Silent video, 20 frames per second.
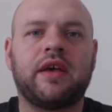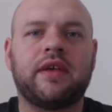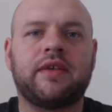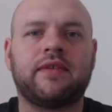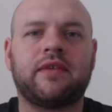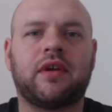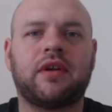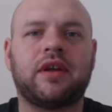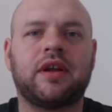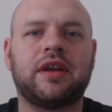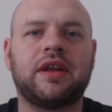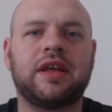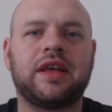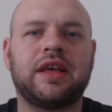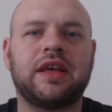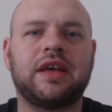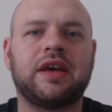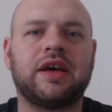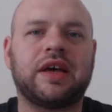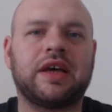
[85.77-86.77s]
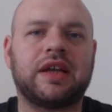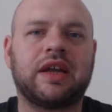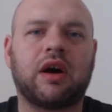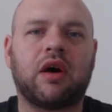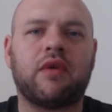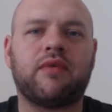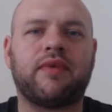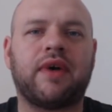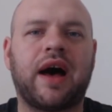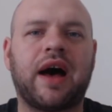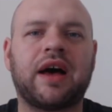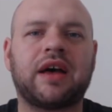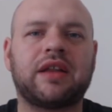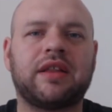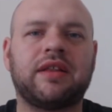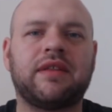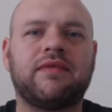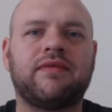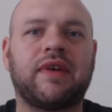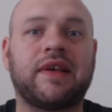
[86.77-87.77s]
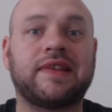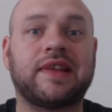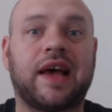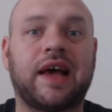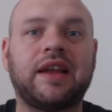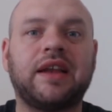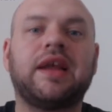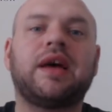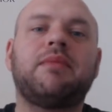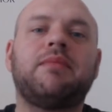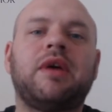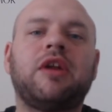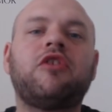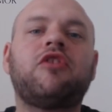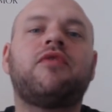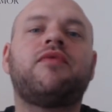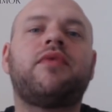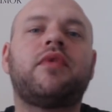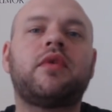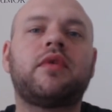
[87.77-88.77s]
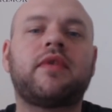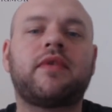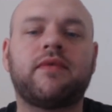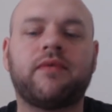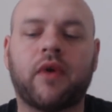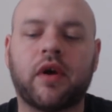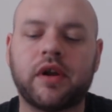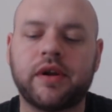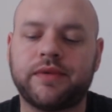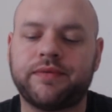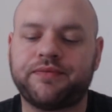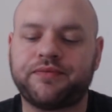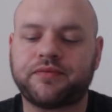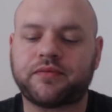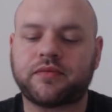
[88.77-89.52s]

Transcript: sondern eher darauf achten, was andere Menschen von uns wollen.